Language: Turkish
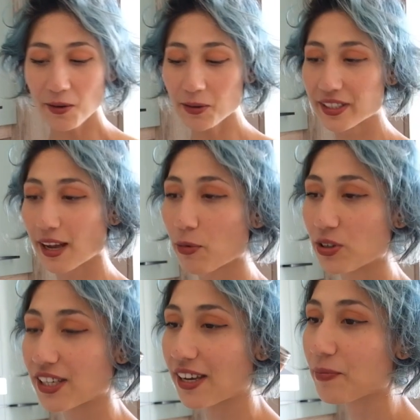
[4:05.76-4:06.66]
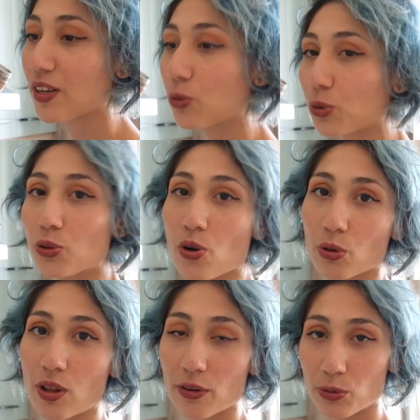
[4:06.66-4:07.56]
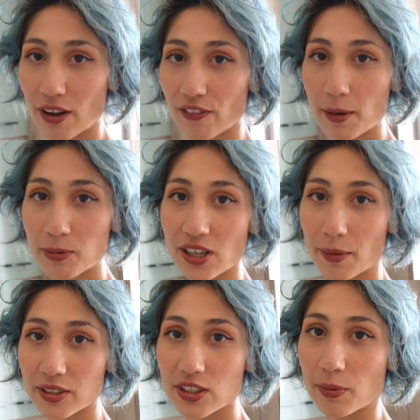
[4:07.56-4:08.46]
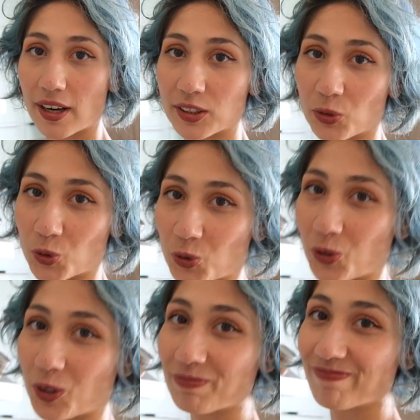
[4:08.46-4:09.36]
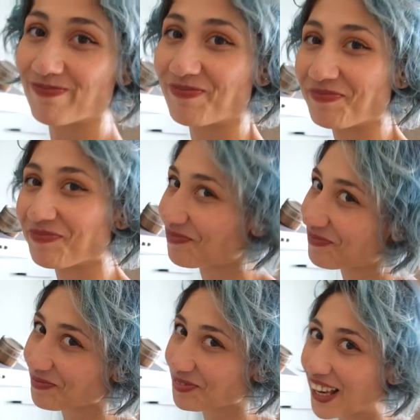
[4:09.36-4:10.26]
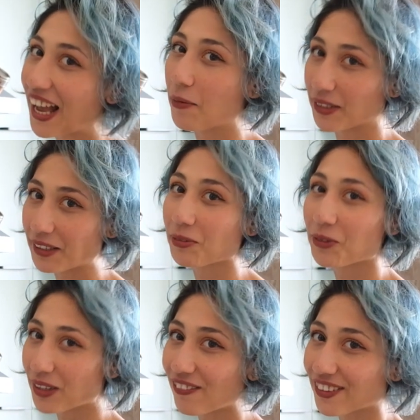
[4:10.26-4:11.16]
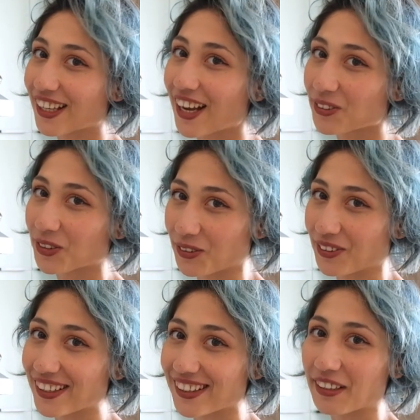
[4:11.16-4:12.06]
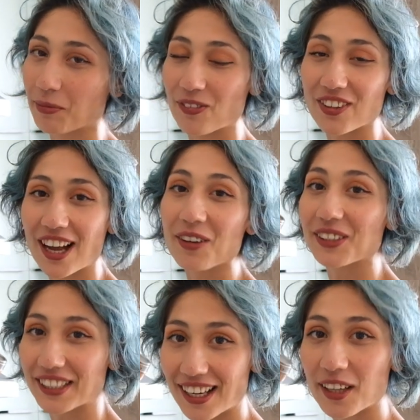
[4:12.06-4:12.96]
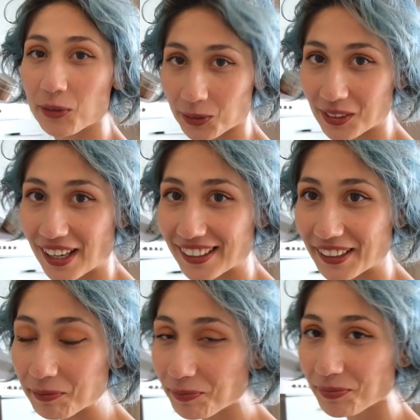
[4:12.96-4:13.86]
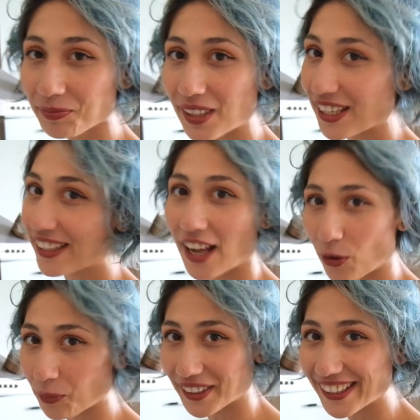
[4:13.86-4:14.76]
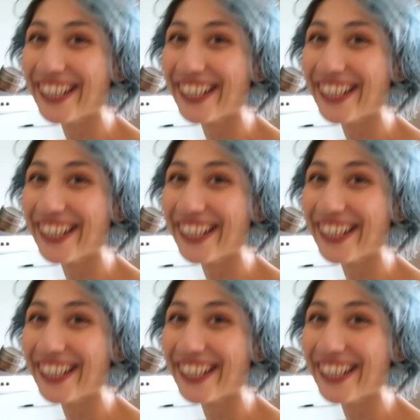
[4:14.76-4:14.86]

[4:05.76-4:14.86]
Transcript: o yüzden böyle şey un yok yulafla yapacağım deyince birazcık üzüldüm. Ama dedim ki yulafla daha güzel olur anne dedim. Lifi daha yüksek daha tok tutar dedim. İkna olmadı.